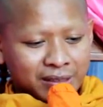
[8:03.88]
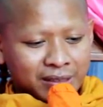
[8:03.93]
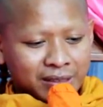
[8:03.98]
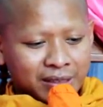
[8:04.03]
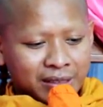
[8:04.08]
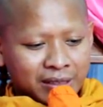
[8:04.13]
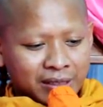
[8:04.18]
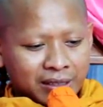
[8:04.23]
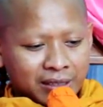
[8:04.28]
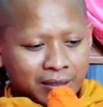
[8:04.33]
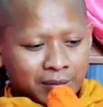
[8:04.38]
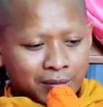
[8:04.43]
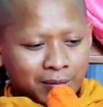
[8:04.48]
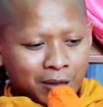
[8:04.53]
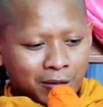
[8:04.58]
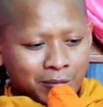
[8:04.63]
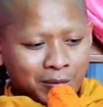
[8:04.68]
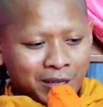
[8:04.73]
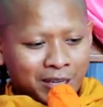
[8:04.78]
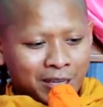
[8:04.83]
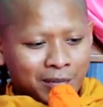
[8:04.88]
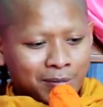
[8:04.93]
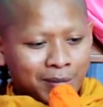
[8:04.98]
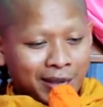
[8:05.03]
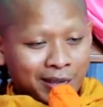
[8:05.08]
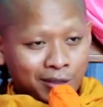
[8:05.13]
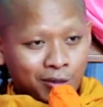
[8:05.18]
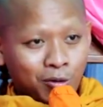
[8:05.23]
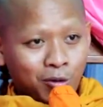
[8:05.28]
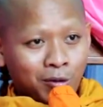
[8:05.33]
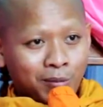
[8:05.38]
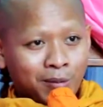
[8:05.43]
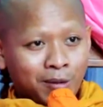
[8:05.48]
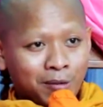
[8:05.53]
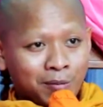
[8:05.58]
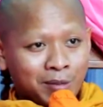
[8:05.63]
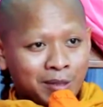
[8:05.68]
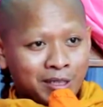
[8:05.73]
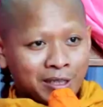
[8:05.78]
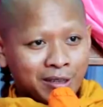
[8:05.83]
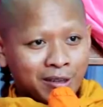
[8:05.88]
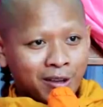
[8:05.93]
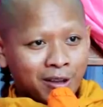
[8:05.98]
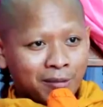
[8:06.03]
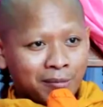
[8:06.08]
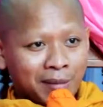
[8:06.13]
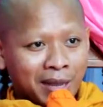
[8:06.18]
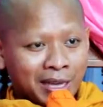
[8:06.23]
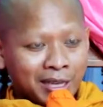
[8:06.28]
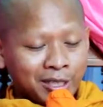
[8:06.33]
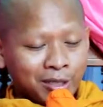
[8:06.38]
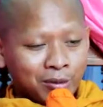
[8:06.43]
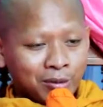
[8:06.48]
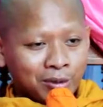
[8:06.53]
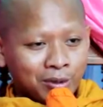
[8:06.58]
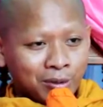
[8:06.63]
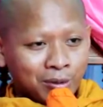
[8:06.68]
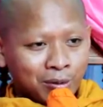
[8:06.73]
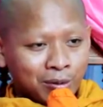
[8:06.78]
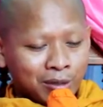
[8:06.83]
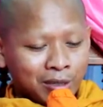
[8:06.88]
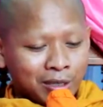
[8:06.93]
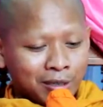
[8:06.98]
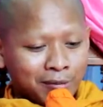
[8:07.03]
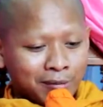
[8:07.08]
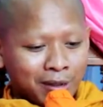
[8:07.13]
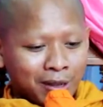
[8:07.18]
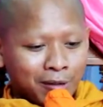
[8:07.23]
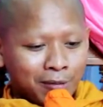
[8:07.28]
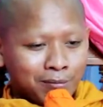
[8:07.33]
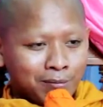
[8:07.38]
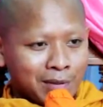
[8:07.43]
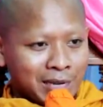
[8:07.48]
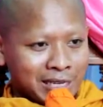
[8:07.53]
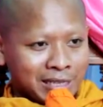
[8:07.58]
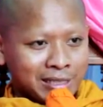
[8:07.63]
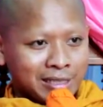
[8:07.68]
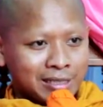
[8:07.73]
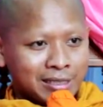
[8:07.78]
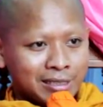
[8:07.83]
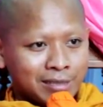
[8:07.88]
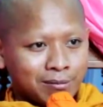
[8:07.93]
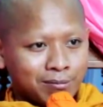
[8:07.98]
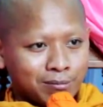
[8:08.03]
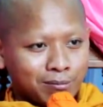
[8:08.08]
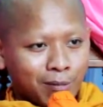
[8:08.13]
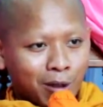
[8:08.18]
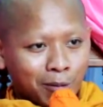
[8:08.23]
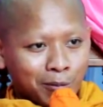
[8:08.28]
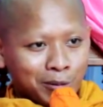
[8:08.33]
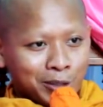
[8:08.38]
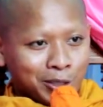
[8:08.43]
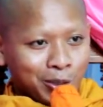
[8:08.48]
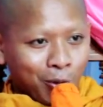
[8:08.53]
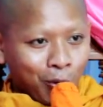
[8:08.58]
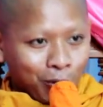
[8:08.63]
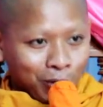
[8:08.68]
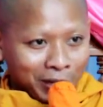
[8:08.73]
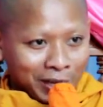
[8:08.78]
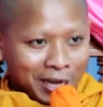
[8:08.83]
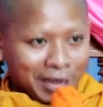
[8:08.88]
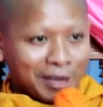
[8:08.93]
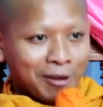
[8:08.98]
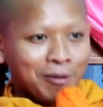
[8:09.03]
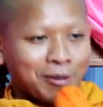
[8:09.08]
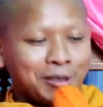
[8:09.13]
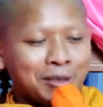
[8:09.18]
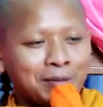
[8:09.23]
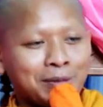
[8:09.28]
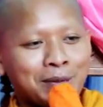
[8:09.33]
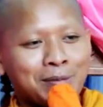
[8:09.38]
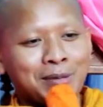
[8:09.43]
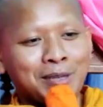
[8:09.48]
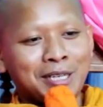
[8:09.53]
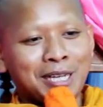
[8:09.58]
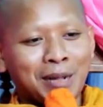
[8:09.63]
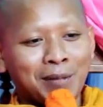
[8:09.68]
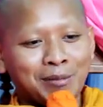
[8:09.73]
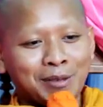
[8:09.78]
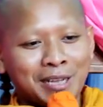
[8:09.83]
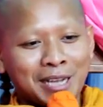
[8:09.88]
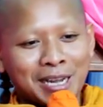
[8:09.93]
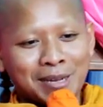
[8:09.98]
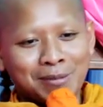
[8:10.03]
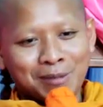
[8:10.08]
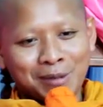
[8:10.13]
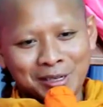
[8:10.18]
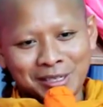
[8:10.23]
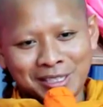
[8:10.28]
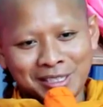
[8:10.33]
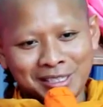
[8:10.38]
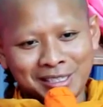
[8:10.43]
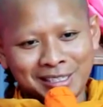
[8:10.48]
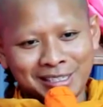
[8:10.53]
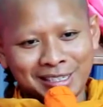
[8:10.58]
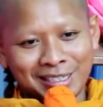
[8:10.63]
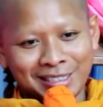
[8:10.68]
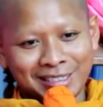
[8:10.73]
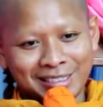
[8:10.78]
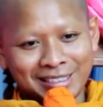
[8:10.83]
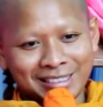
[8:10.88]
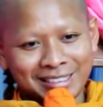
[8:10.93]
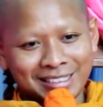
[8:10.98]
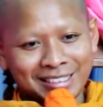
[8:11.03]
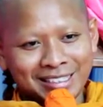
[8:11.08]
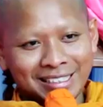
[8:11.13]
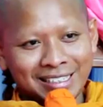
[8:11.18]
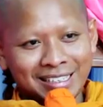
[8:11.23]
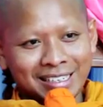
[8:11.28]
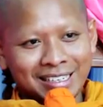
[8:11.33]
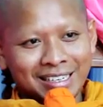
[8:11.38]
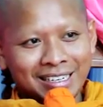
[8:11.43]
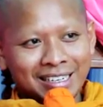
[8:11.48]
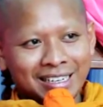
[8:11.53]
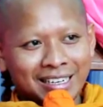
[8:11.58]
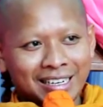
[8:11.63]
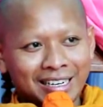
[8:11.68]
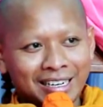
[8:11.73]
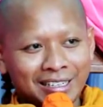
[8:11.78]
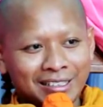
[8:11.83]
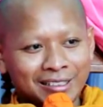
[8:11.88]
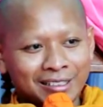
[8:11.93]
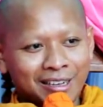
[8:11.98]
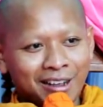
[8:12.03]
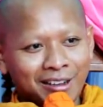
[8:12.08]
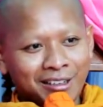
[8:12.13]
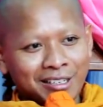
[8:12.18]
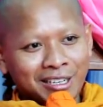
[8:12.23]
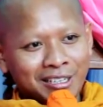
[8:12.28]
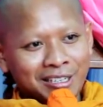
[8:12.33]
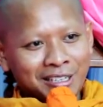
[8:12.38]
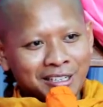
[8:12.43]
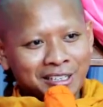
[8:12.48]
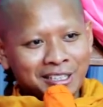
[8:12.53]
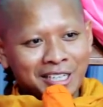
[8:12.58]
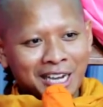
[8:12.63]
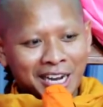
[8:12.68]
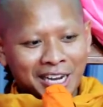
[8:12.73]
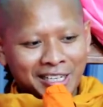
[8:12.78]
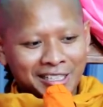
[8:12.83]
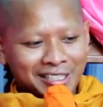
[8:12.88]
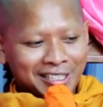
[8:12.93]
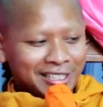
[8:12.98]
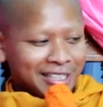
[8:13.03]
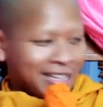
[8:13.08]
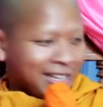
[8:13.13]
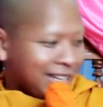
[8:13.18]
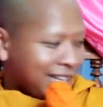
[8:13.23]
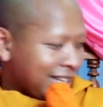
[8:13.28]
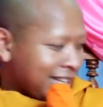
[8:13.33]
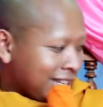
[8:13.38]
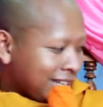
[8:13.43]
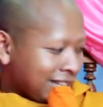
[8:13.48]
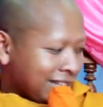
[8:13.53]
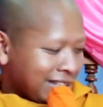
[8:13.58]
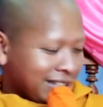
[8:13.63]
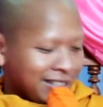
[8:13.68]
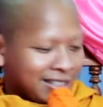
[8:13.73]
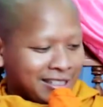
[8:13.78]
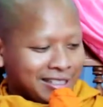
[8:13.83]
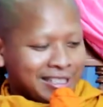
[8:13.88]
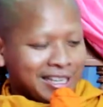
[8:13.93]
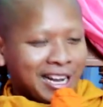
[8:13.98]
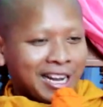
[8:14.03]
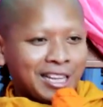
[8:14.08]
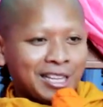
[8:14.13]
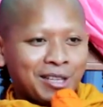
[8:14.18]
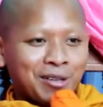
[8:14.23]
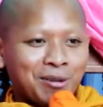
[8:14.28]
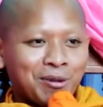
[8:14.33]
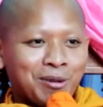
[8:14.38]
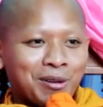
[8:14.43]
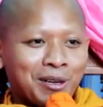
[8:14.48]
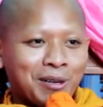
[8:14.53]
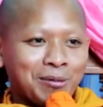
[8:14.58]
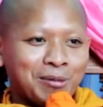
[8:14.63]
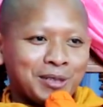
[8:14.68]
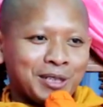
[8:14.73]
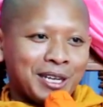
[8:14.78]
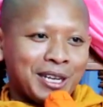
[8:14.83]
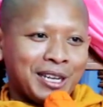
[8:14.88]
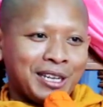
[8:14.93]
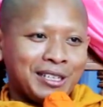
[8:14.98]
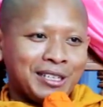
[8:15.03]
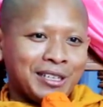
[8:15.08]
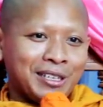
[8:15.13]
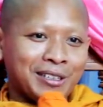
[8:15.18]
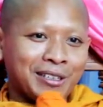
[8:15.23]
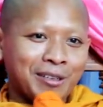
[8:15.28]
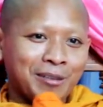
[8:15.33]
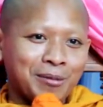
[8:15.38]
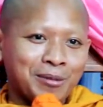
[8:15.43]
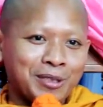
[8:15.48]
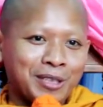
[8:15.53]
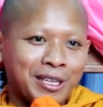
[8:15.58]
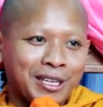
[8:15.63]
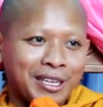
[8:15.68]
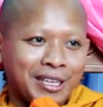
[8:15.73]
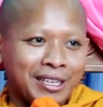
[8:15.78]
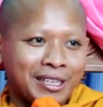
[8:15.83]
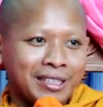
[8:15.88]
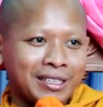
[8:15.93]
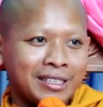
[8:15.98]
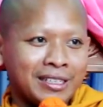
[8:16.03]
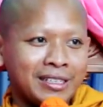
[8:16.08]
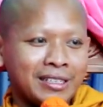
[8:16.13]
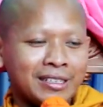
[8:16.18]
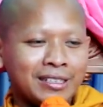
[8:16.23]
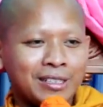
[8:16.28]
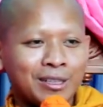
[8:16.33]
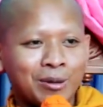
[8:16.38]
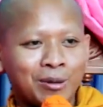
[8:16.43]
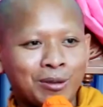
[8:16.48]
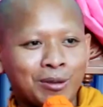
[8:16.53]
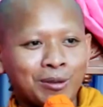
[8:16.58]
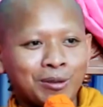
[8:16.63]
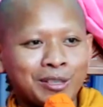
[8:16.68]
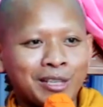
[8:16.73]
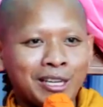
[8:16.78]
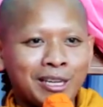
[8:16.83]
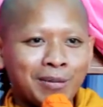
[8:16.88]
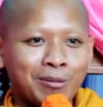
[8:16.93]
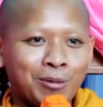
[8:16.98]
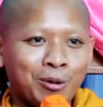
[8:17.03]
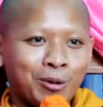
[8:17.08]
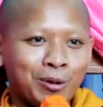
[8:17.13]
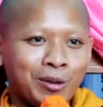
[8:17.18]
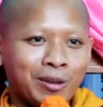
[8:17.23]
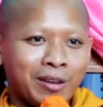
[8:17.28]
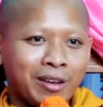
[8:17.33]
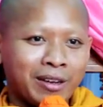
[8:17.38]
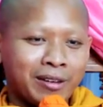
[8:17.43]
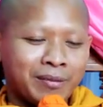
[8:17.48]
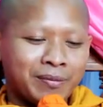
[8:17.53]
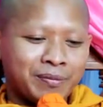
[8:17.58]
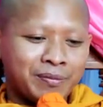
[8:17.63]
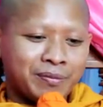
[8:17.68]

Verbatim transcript: đang mau bị ấy bàn hô mau bị dương ở bàn dù thua nó mau mịch mau bị trôi cái này không chỉ biết phải chăm ngày bao giờ đang đào chân dân trai cái này dân trai thua nó xê dương nó xê đôi lũ gì mũi còn